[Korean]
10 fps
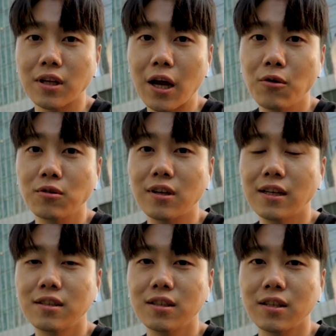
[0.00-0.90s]
사용을
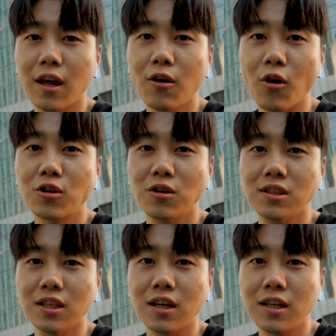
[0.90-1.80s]
했을 때
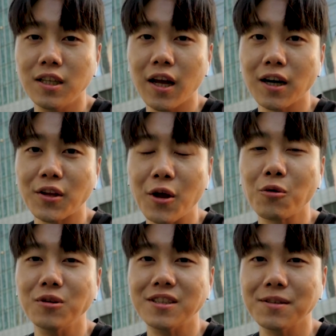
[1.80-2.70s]
어떨지 기대가
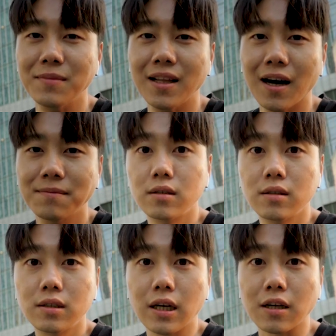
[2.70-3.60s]
되고 있습니다
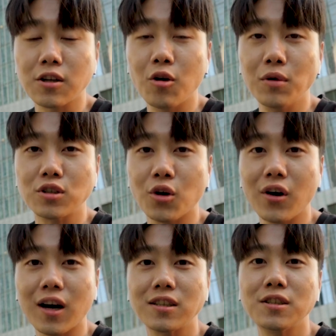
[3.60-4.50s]
자 그러면
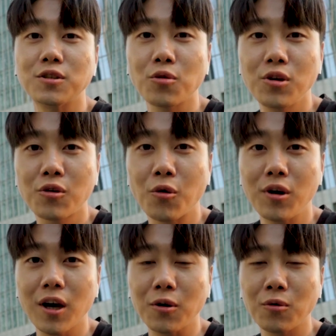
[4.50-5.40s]
저와 같이 소닉
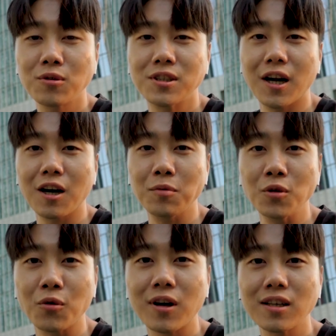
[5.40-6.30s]
코리아로 들어가
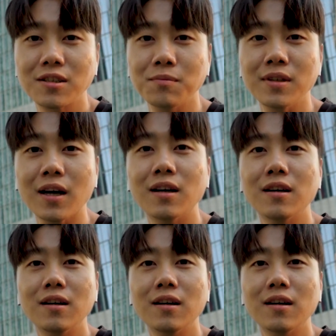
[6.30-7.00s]
보도록 하겠습니다